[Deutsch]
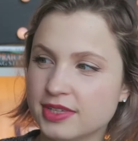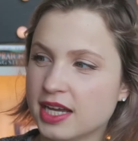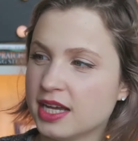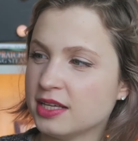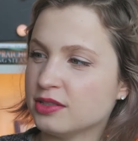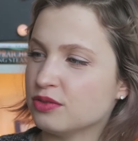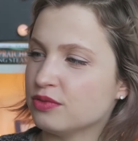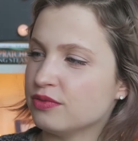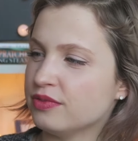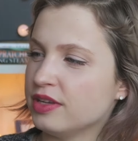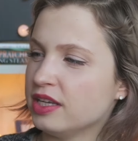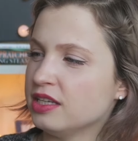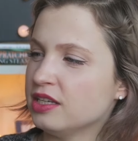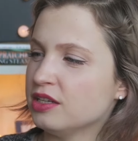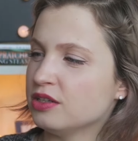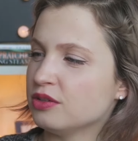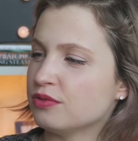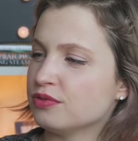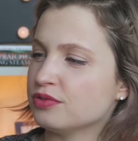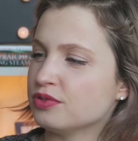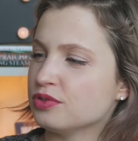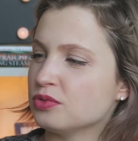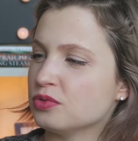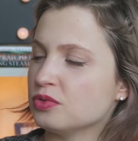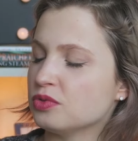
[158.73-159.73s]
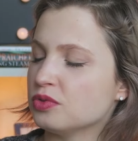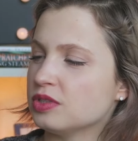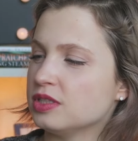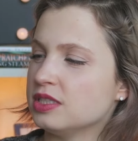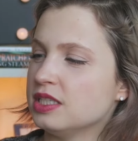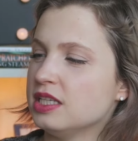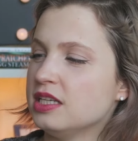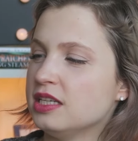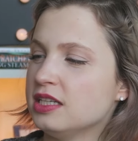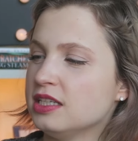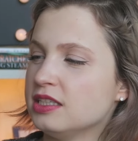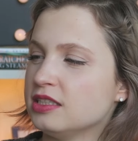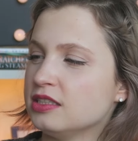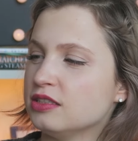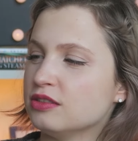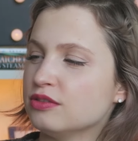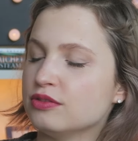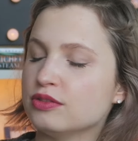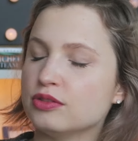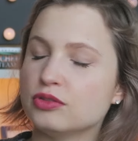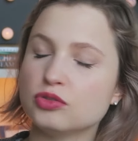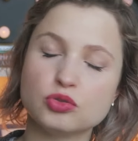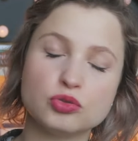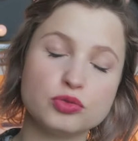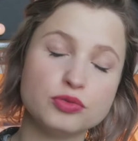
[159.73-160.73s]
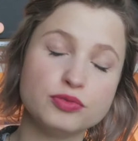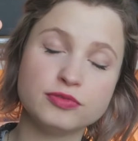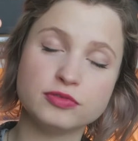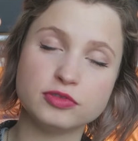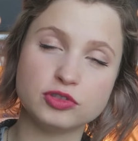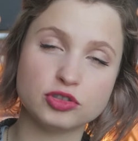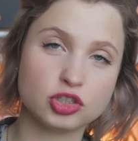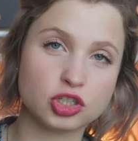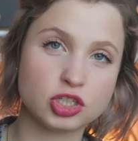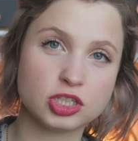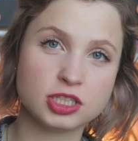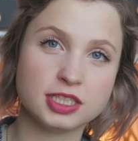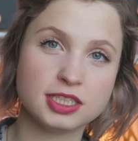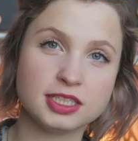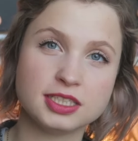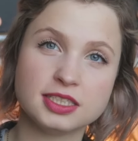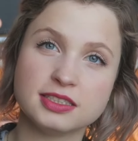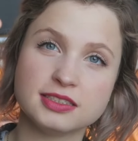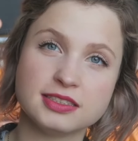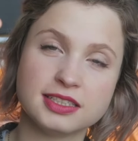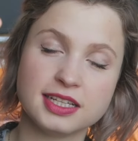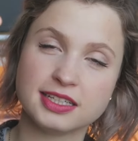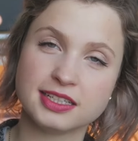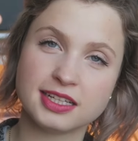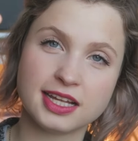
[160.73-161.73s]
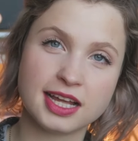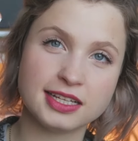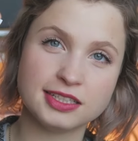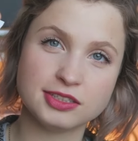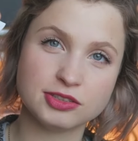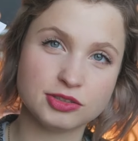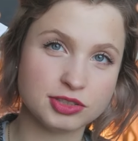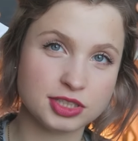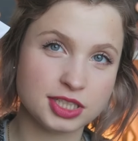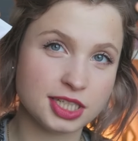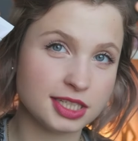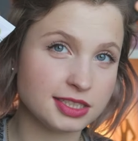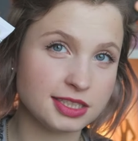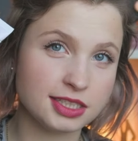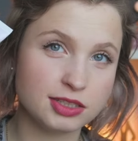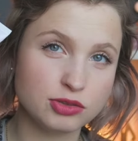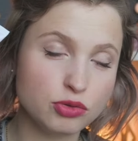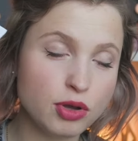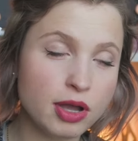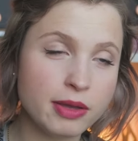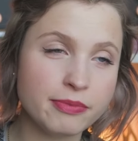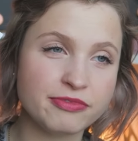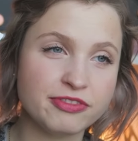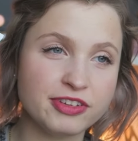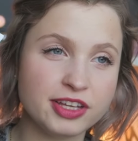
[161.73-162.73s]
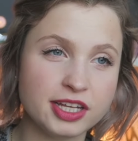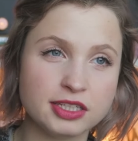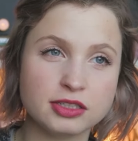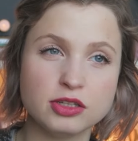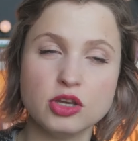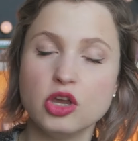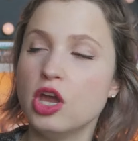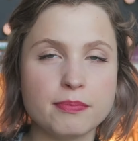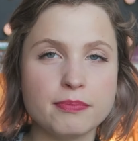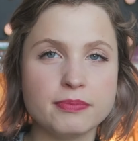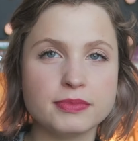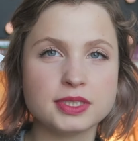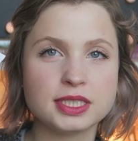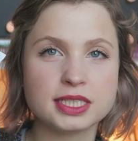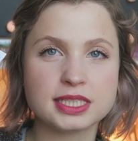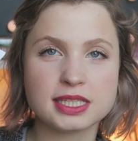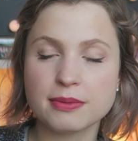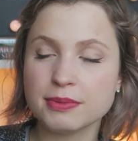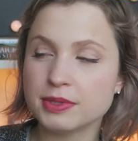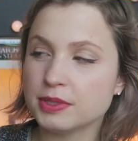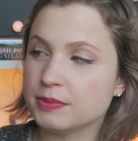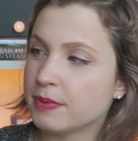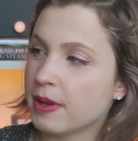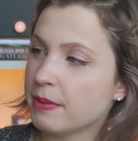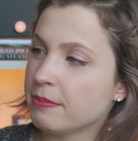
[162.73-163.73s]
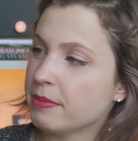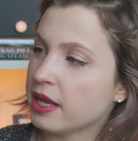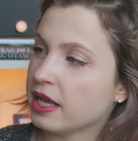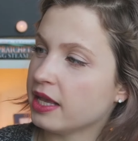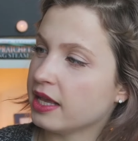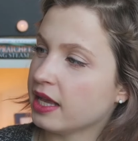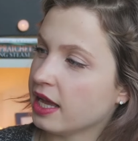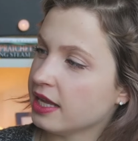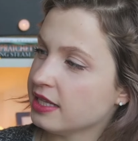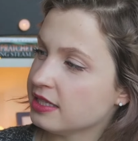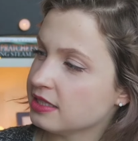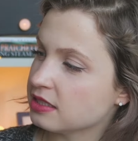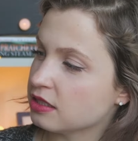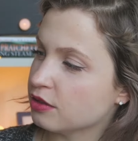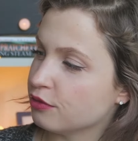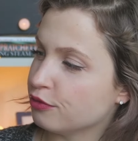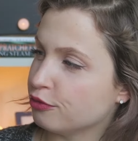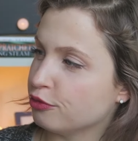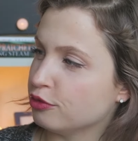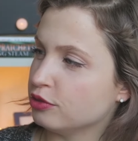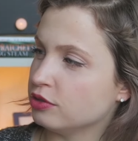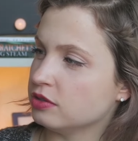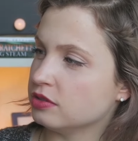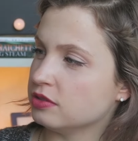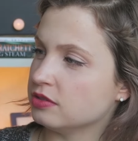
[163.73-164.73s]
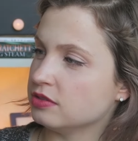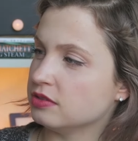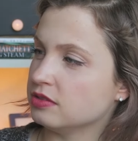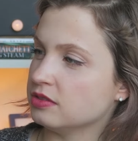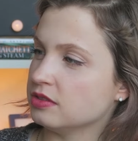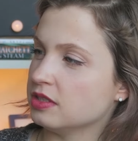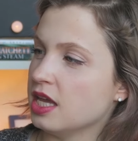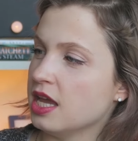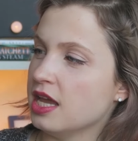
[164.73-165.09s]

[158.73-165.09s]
Also wenn ihr auf so sinnliche Düfte steht, dann kann ich euch das hier nur empfehlen. Das habe ich bei McGuides gefunden.